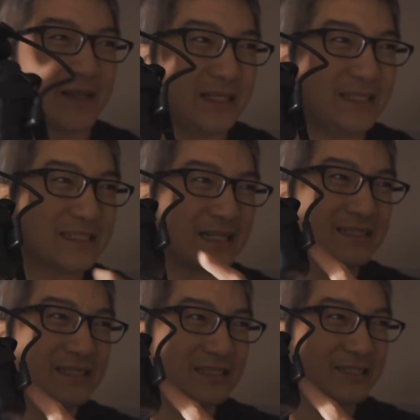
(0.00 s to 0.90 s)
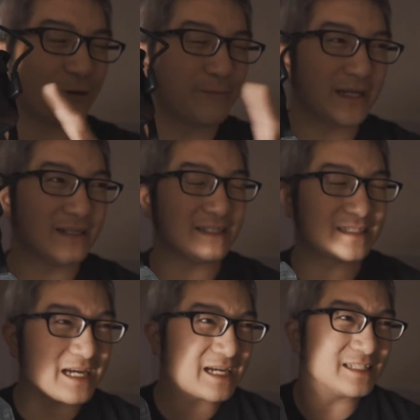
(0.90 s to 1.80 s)
一张照片的
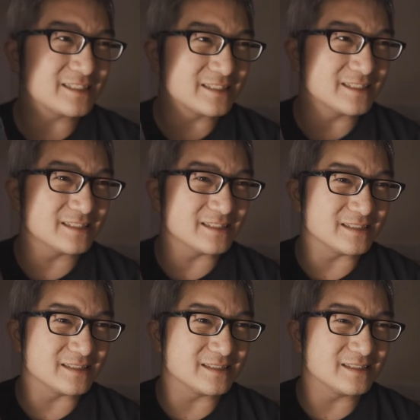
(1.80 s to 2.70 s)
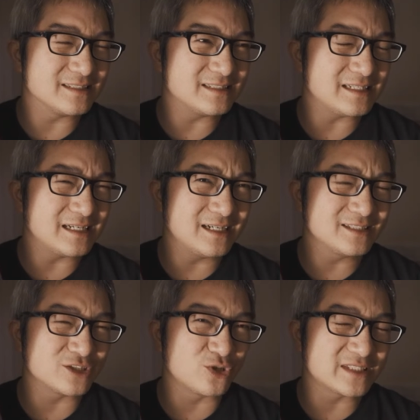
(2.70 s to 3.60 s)
大概是二
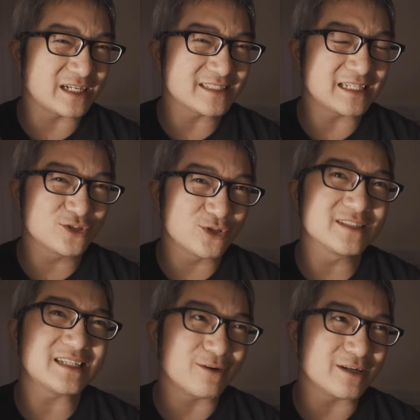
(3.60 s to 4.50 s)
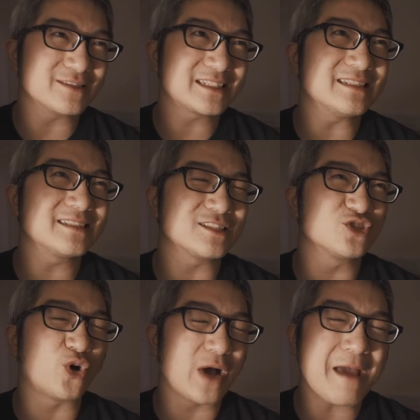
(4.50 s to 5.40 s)
十多兆、三十多兆的，三十
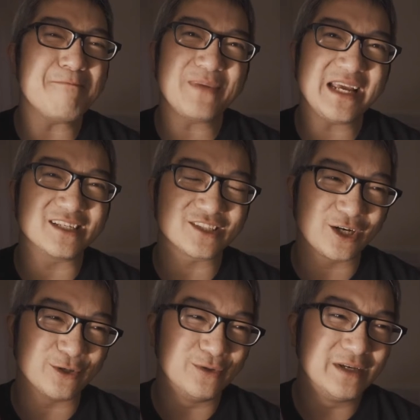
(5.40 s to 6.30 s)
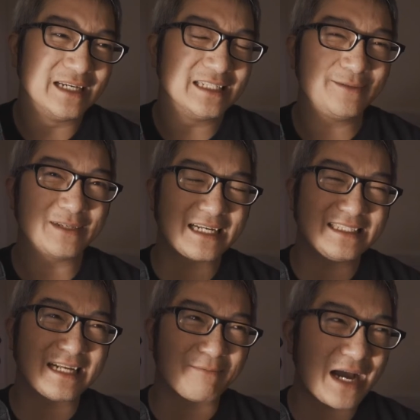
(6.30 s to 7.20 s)
多 M B 的时候，基本上你
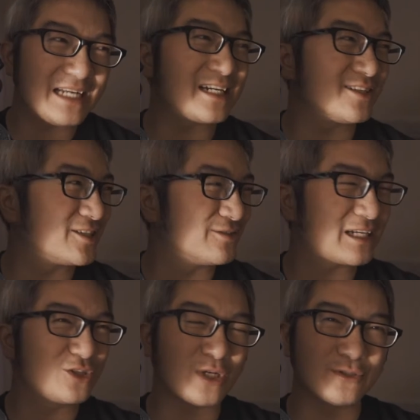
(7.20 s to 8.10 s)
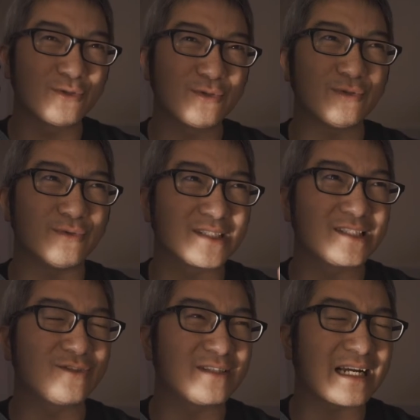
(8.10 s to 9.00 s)
想拍照的时候，那个传输速度我
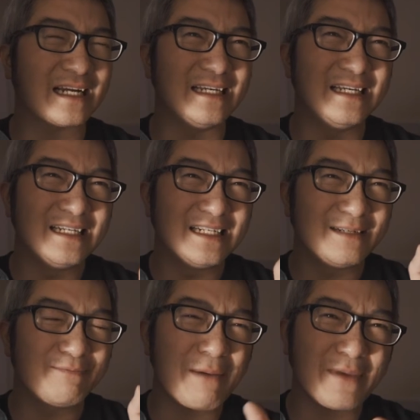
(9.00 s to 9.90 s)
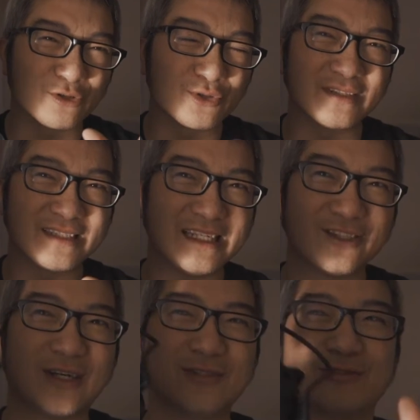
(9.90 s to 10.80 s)
试过大概半秒钟的时间
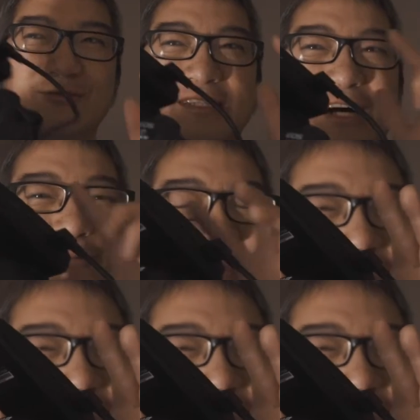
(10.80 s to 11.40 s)
传输，然后我们